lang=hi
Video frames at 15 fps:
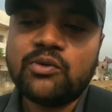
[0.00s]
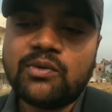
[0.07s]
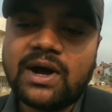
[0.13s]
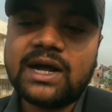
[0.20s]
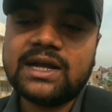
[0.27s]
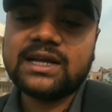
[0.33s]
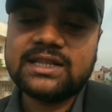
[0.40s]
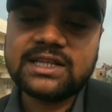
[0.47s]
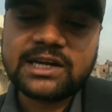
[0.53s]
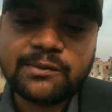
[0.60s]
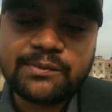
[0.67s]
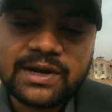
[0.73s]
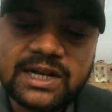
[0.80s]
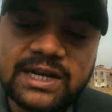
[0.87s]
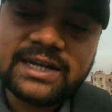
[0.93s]
वहाँ गया था
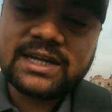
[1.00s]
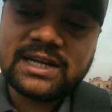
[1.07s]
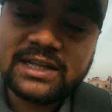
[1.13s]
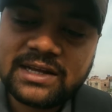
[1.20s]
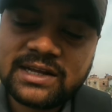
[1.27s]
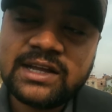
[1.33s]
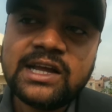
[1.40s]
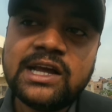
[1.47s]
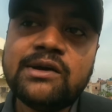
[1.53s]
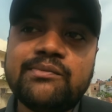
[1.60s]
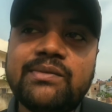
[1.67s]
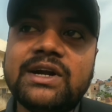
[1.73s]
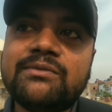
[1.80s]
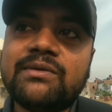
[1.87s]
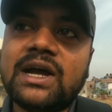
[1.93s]
कपड़ा लेने के लिए
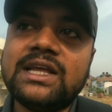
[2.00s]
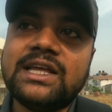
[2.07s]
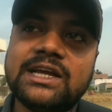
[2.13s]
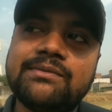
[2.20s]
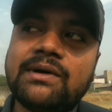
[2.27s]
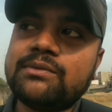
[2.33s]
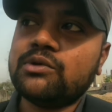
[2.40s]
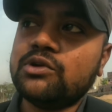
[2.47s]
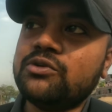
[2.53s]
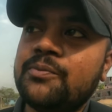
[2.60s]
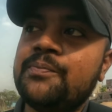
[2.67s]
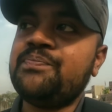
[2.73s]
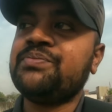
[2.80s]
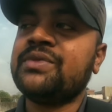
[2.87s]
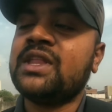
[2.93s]
बट भाई एक बात बोलूँ